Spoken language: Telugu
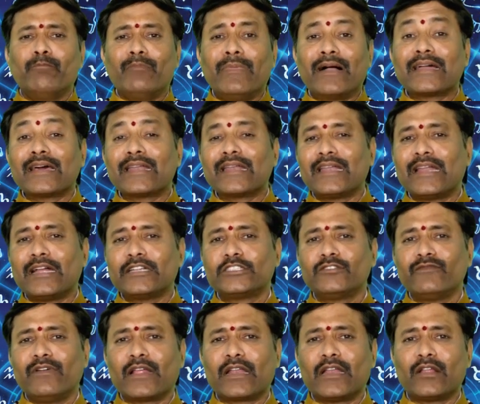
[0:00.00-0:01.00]
మకర
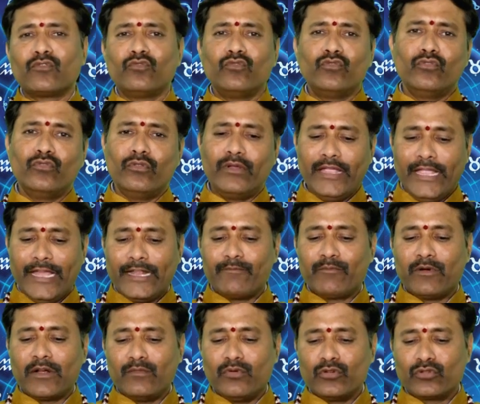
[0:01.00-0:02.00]
రాశి వారులకు
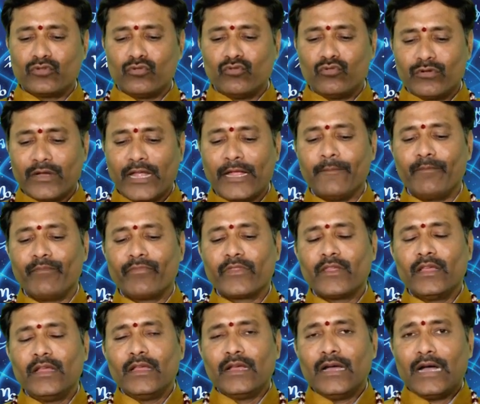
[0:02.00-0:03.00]
ఏర్పడబోతూ ఉన్నాయి
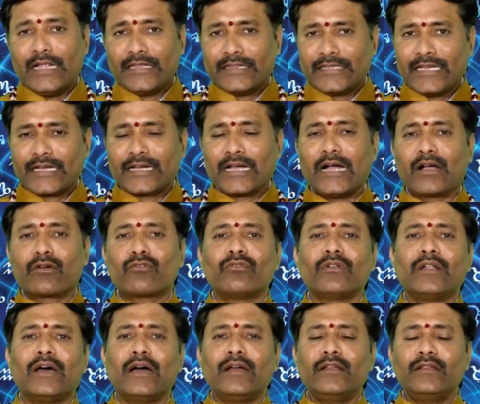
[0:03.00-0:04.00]

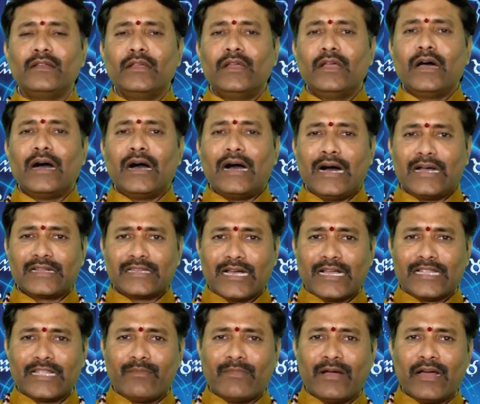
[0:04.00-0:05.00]
అంతేకాకుండా
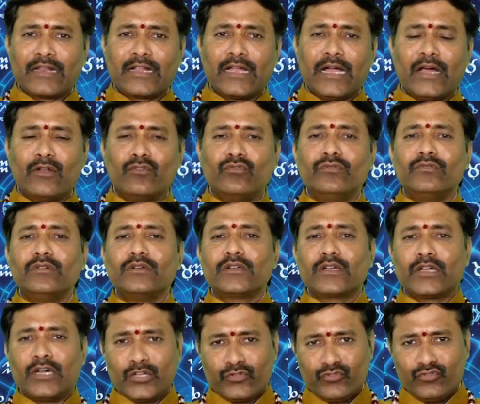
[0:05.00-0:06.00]
ఆదాయ మార్గాలు
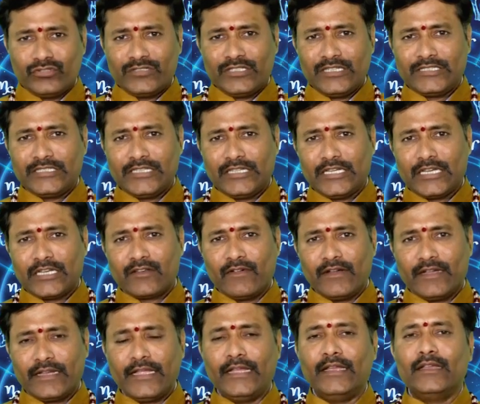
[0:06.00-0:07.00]
ఖర్చు
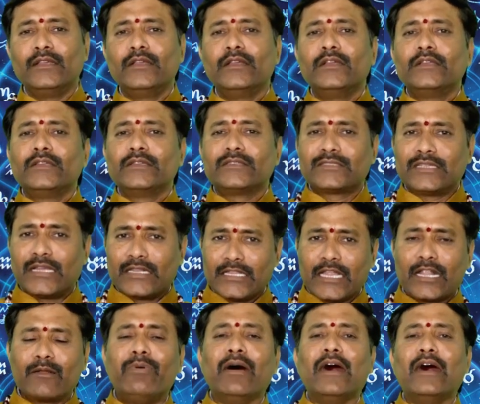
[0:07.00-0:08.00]
చేసేటటువంటి
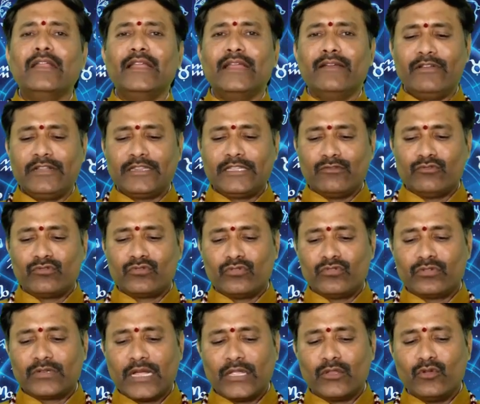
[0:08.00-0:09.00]
సందర్భాలు ఏవైతే
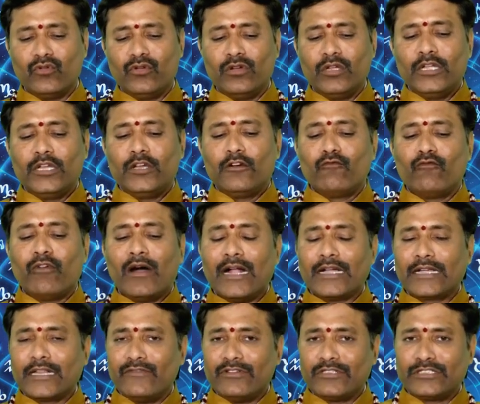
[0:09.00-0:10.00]
ఉంటుంటాయో
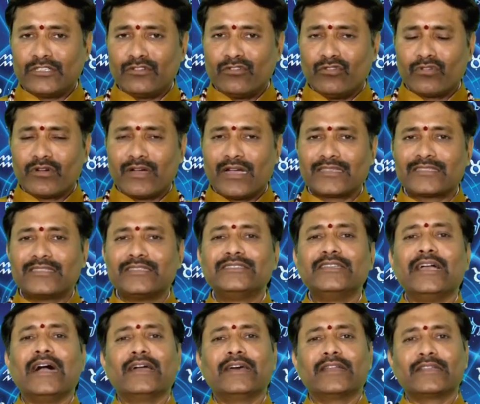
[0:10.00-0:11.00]
వాటి విషయంలో కాస్త
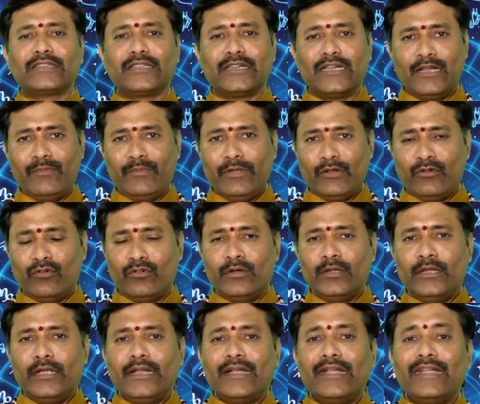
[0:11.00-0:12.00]
జాగ్రత్తగా మీరు
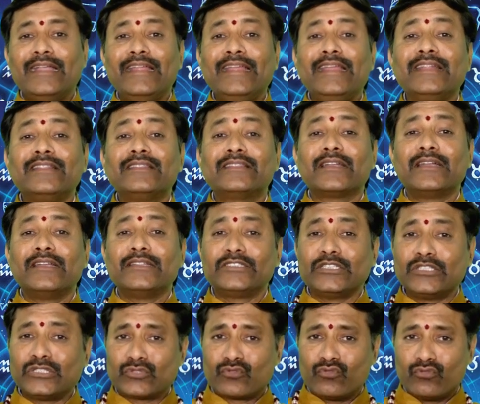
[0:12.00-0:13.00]
నియంత్రణ
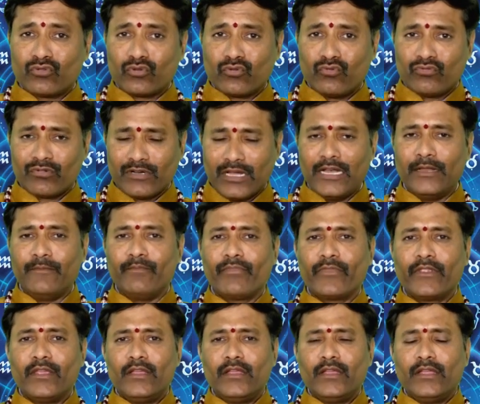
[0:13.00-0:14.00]
చేసుకుంటూ ఉండాలి
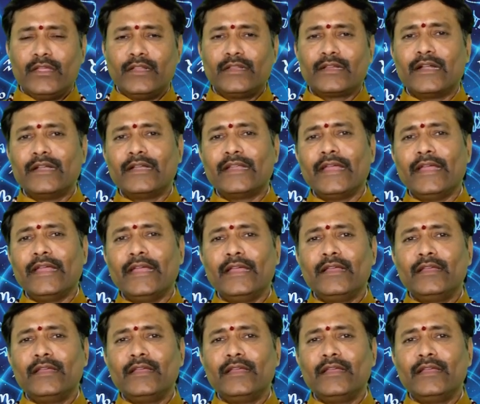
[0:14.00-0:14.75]
ఎందుకంటే